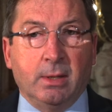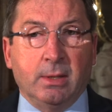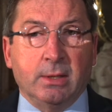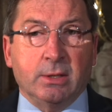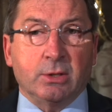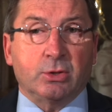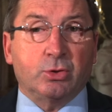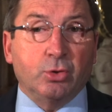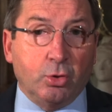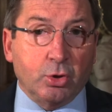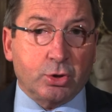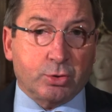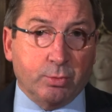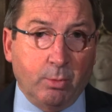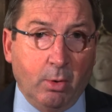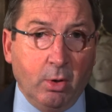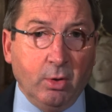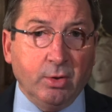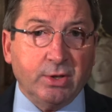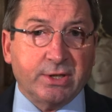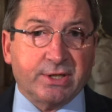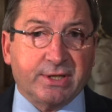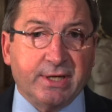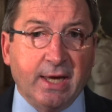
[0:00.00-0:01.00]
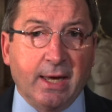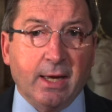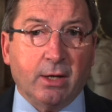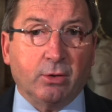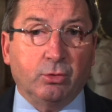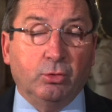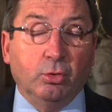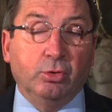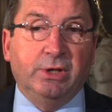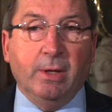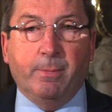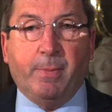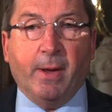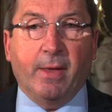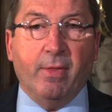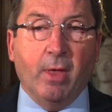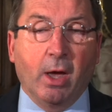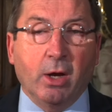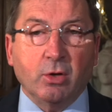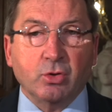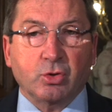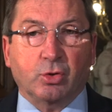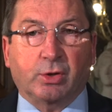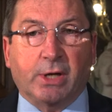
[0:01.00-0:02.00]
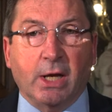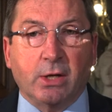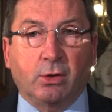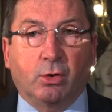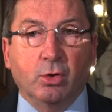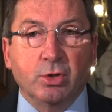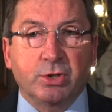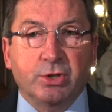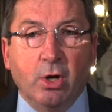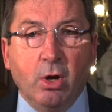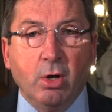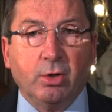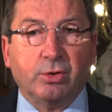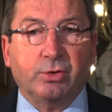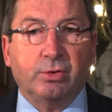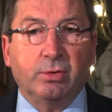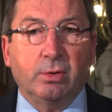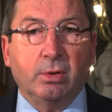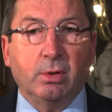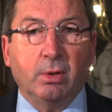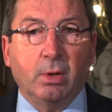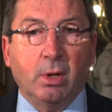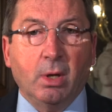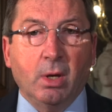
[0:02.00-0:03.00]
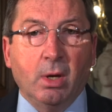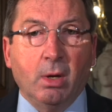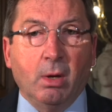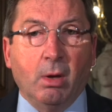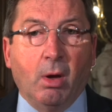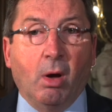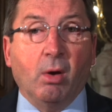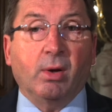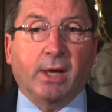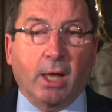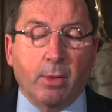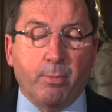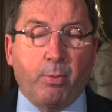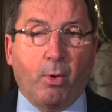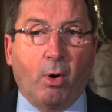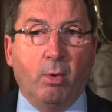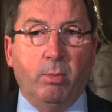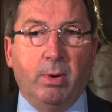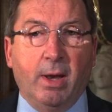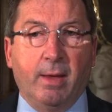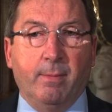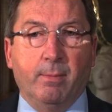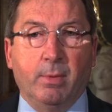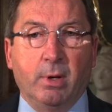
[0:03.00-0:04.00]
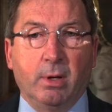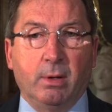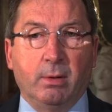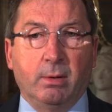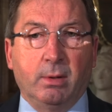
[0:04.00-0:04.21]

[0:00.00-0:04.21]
ce logement sert de dépannage en quelque sorte en cas de problème.